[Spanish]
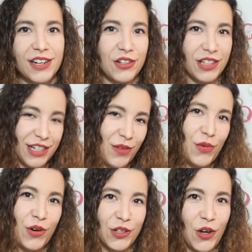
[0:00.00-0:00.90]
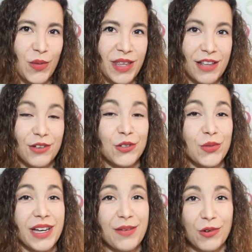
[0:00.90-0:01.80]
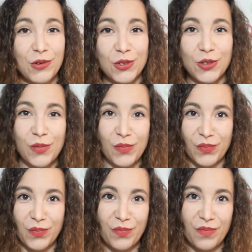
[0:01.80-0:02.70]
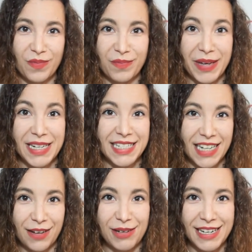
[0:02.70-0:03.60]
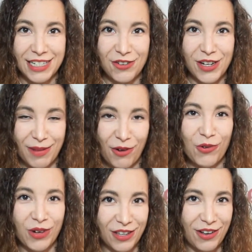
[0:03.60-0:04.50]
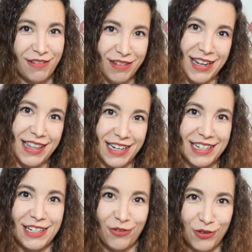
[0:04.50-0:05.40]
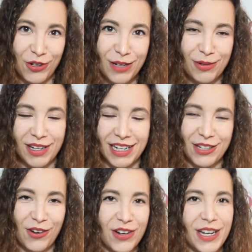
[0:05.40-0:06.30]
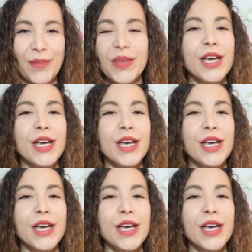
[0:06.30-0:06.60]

lo tenía un poquito olvidado y tuve que incluso mm, pensar a ver qué es lo que ha ocurrido al final del segundo libro de la trilogía.